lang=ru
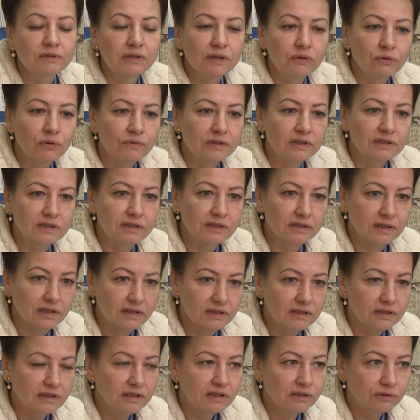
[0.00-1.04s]
второй
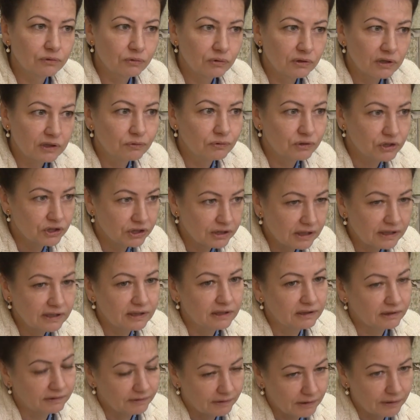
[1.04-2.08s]
вакцинации, которая вот
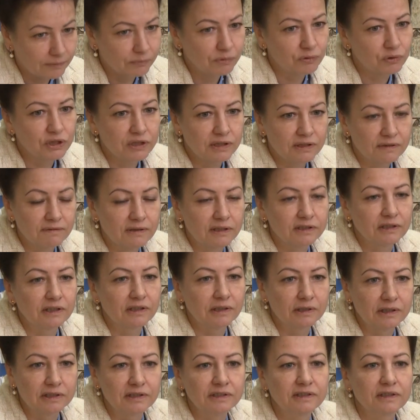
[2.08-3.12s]
желательно, я говорю, через
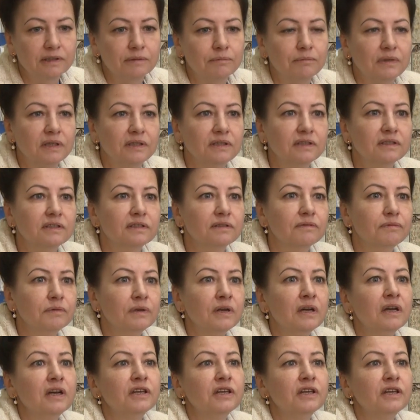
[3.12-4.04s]
2-7 месяцев,